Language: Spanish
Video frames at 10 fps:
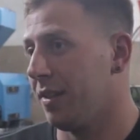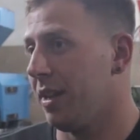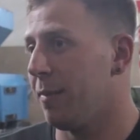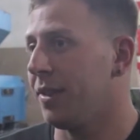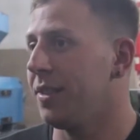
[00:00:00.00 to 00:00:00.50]

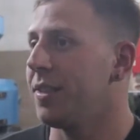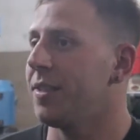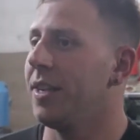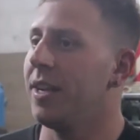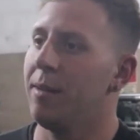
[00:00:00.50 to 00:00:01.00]
Las matrices
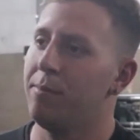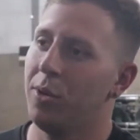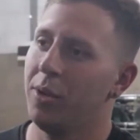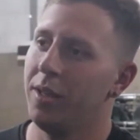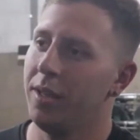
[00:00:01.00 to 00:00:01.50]
serían el
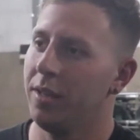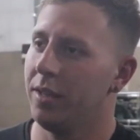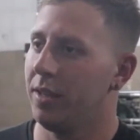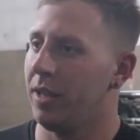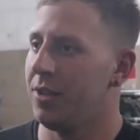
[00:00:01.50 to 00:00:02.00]
molde
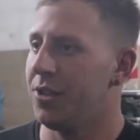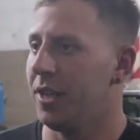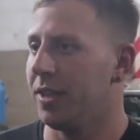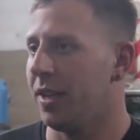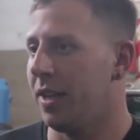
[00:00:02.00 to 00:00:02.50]
que
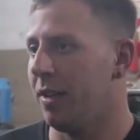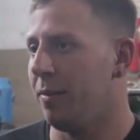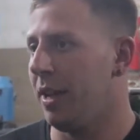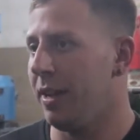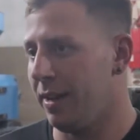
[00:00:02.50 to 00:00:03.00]

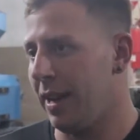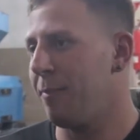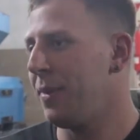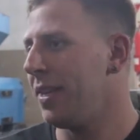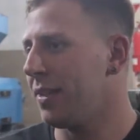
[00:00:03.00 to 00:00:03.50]
inyectan
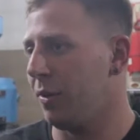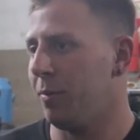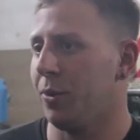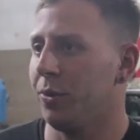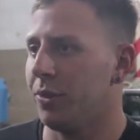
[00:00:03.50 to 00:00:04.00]
la pieza o el
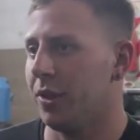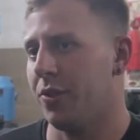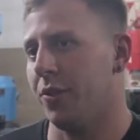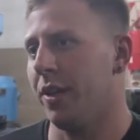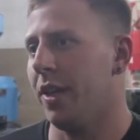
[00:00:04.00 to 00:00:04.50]
producto que
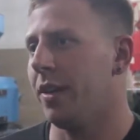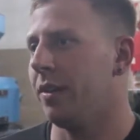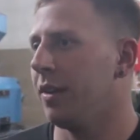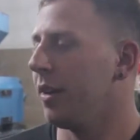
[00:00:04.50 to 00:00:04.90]
ellos quieran.